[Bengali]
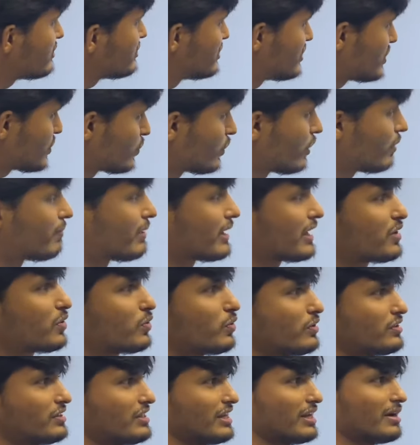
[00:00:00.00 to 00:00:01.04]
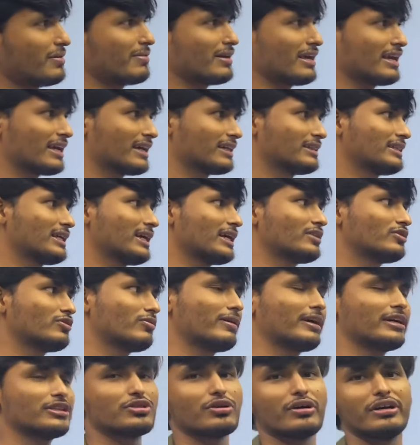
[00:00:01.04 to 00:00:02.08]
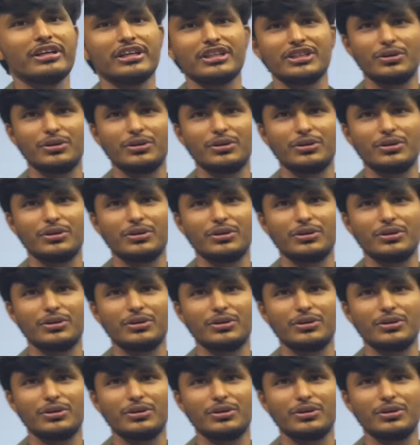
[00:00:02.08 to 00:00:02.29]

যেগুলো মার্ক করে দিলাম এখান থেকে কিন্তু ভাইয়া ছয়টা